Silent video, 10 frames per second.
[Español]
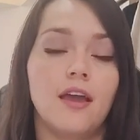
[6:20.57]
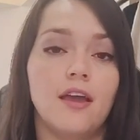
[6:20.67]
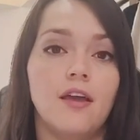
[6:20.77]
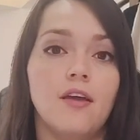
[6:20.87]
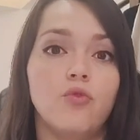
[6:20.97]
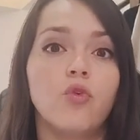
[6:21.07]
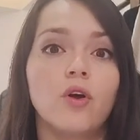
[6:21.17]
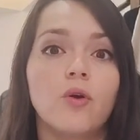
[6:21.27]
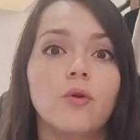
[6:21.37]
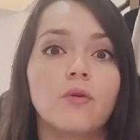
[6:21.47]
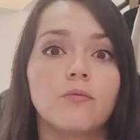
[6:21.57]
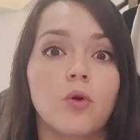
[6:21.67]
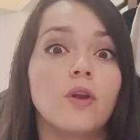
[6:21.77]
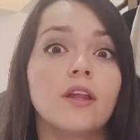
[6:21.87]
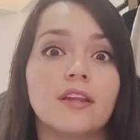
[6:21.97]
eh,
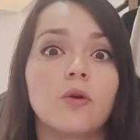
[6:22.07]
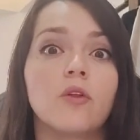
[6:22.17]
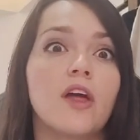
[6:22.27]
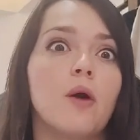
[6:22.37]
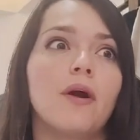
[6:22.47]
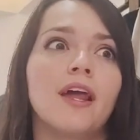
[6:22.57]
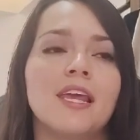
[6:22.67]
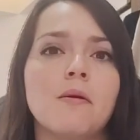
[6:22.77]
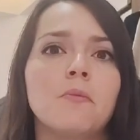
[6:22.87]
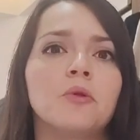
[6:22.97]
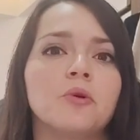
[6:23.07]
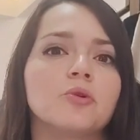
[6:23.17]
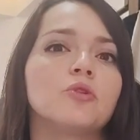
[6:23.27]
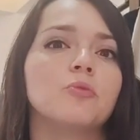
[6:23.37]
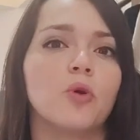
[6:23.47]
fueron con este ahorro de agua que le llamamos
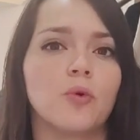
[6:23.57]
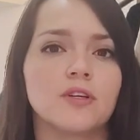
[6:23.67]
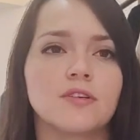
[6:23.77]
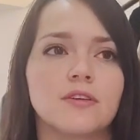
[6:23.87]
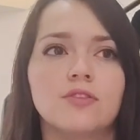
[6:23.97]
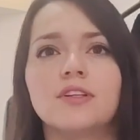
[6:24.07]
nosotros BioWash.